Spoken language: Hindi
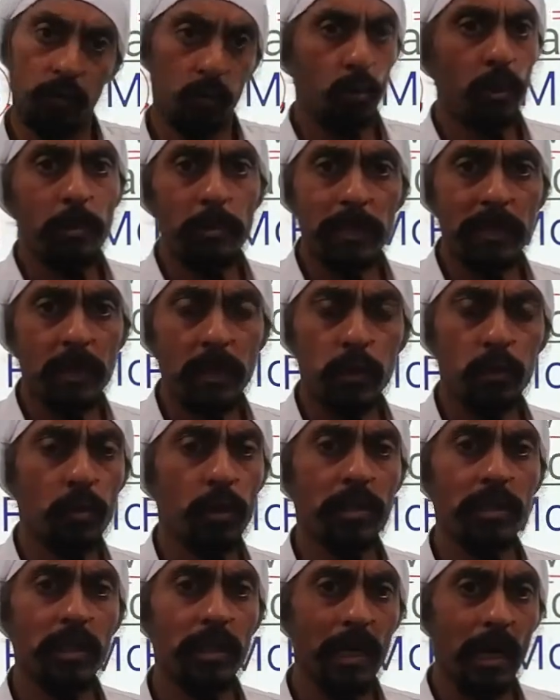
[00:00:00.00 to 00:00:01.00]
कोई भी
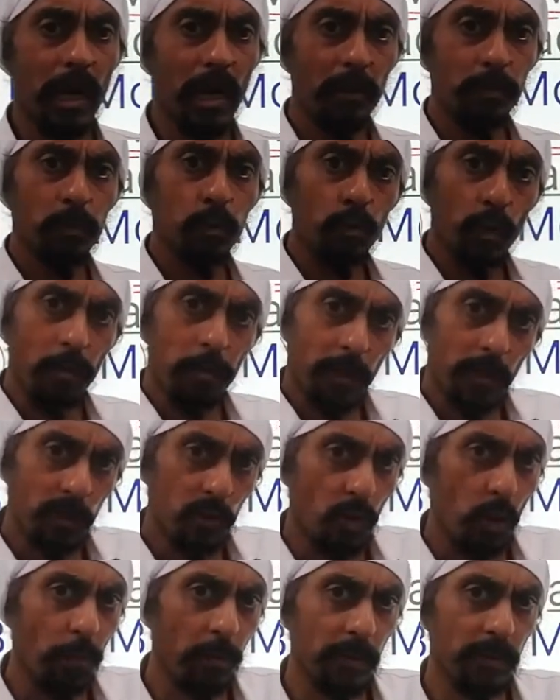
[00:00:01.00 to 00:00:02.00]
सिचुएशन आप जो आपके
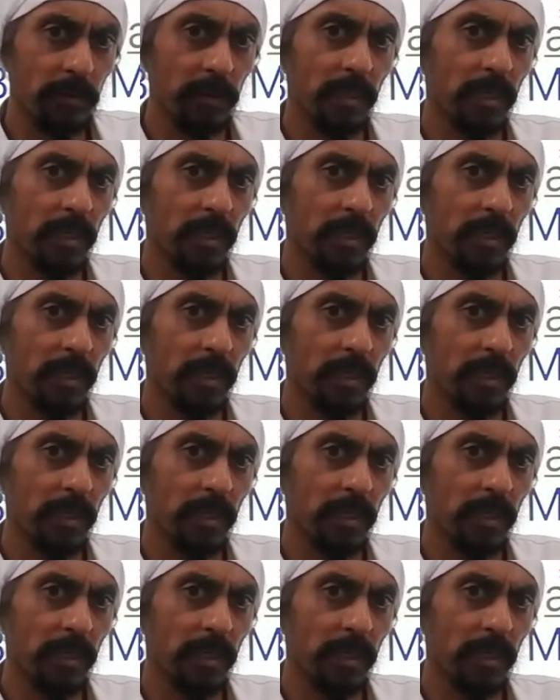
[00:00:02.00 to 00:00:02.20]
टॉपिक से